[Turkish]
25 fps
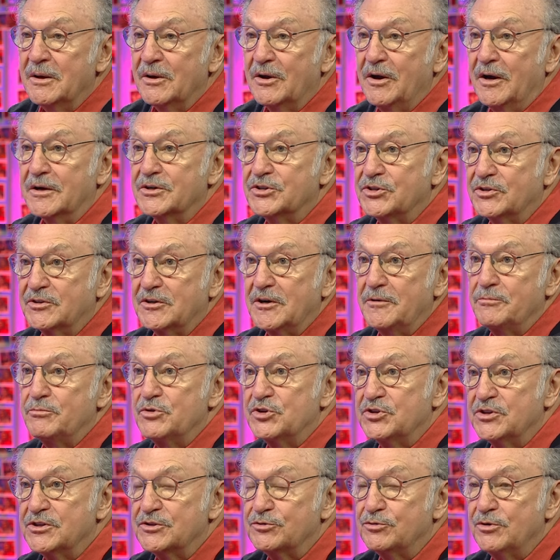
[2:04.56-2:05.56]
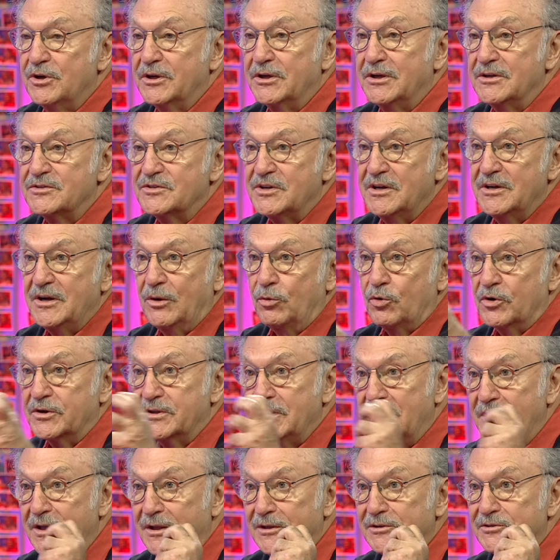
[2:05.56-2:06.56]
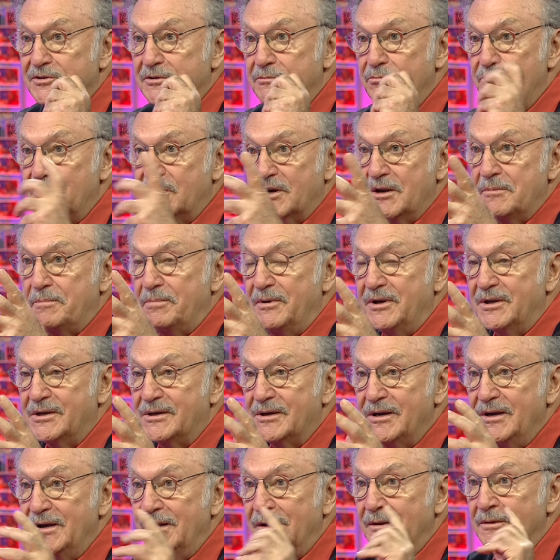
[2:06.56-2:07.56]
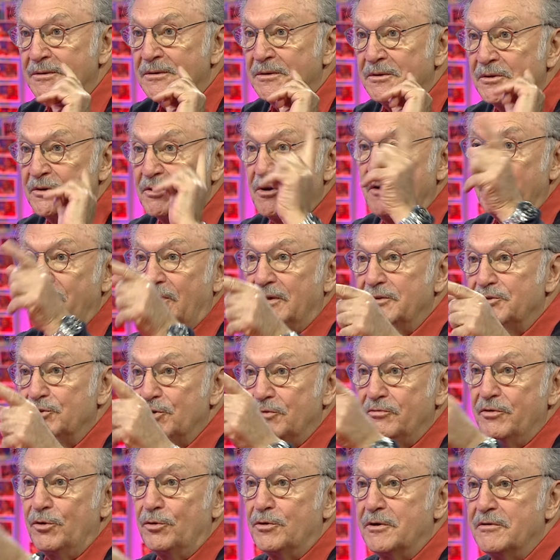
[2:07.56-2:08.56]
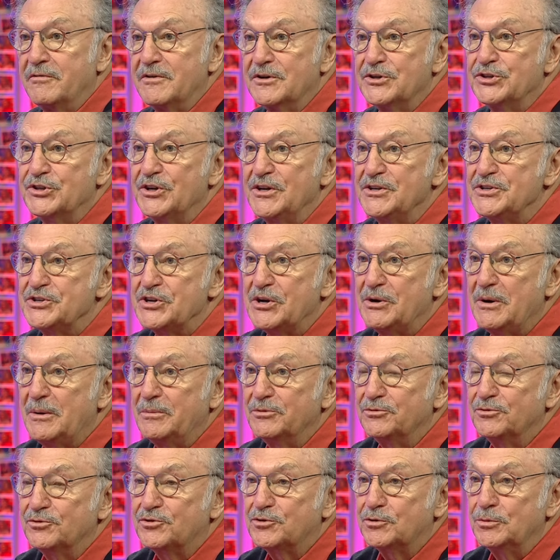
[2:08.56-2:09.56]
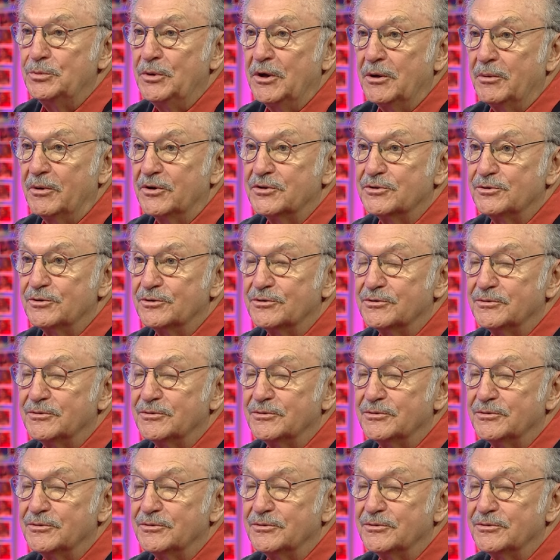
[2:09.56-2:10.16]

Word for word: Karşı taraf bir şey söylerken sen oradan aldığın bir replikle kafanda bir ona vereceğin cevabı düşünmeye başlıyorsun.